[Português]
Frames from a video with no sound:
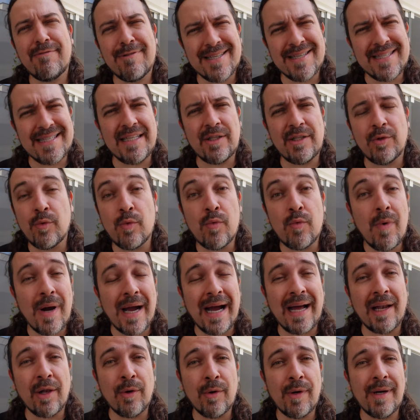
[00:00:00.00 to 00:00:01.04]
fazendo um
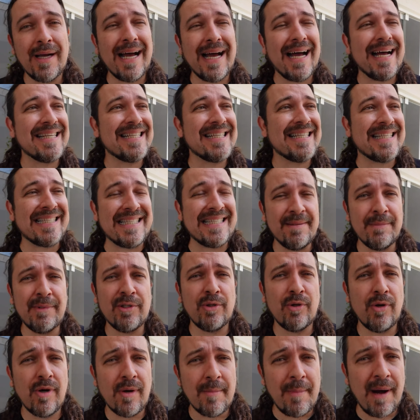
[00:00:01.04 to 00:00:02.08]
calor acima
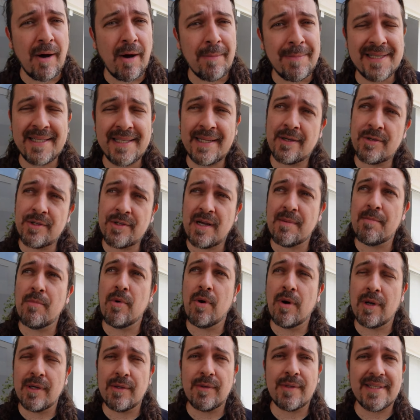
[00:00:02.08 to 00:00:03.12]
do normal, apesar que eu já
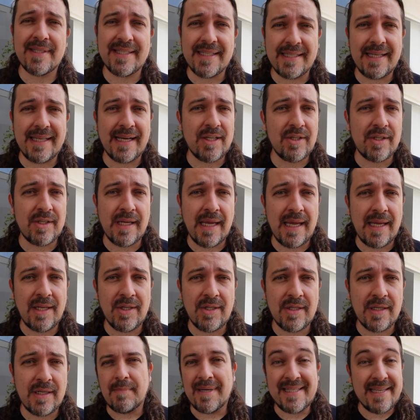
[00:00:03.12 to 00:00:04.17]
moro numa cidade
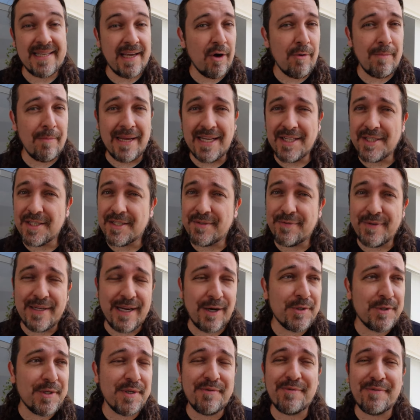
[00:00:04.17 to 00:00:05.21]
quente, mas realmente esse
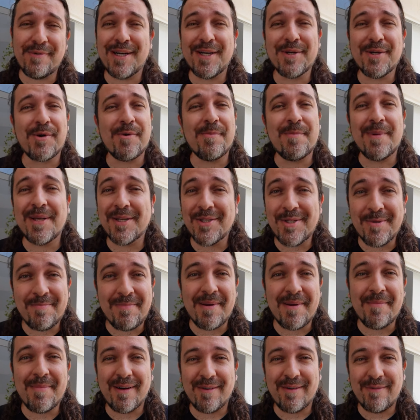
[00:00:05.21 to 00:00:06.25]
final de inverno, começo de
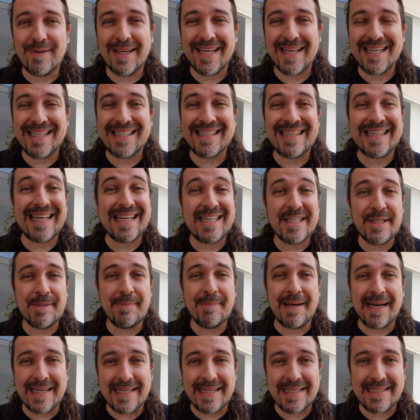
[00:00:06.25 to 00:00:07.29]
primavera, tá
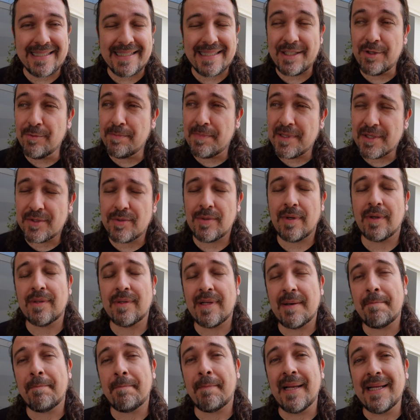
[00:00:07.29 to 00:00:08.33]
demais. E o pessoal
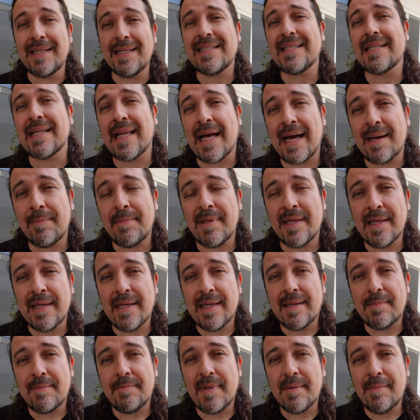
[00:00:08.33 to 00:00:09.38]
da Plant Lab
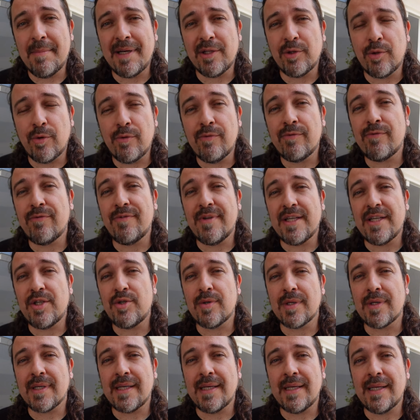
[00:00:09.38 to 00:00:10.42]
me mandou um
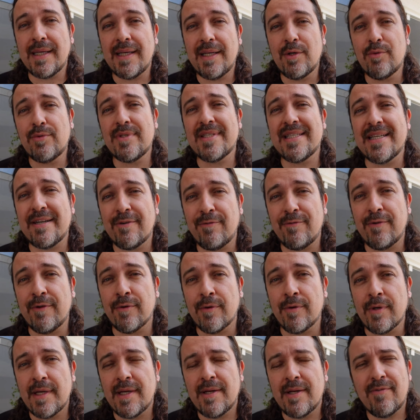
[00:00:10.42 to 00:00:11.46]
vídeo aqui e um
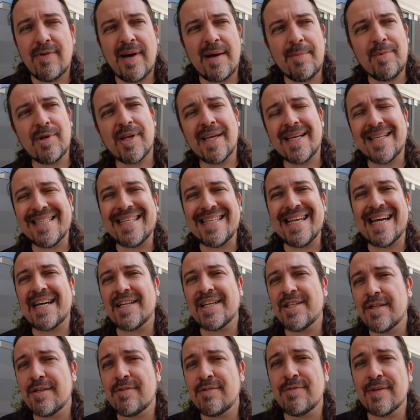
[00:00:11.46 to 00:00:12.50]
desafio. Fábio, o que, que você
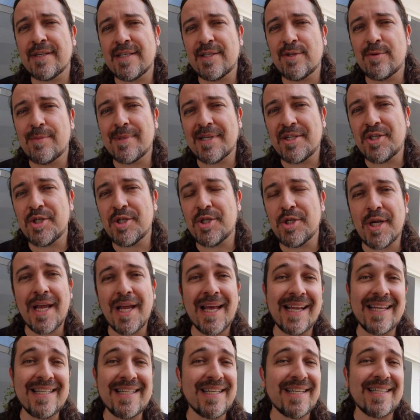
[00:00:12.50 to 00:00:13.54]
acha de fazer uma
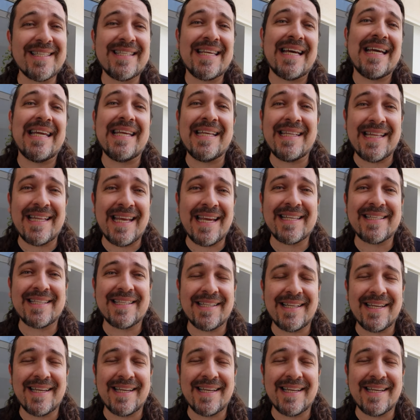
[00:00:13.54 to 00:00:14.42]
tigela de açaí dessa